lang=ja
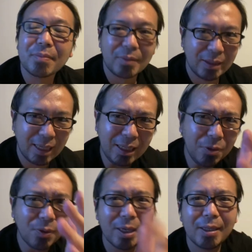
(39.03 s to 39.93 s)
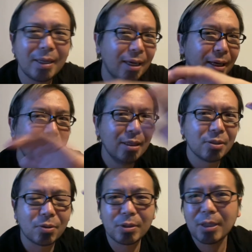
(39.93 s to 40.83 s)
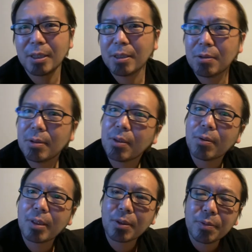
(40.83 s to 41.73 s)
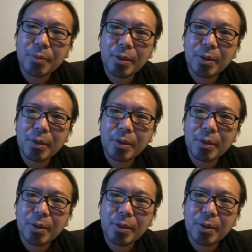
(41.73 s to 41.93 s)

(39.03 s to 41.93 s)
何を変えたら、そっち側に行くんだろうかと。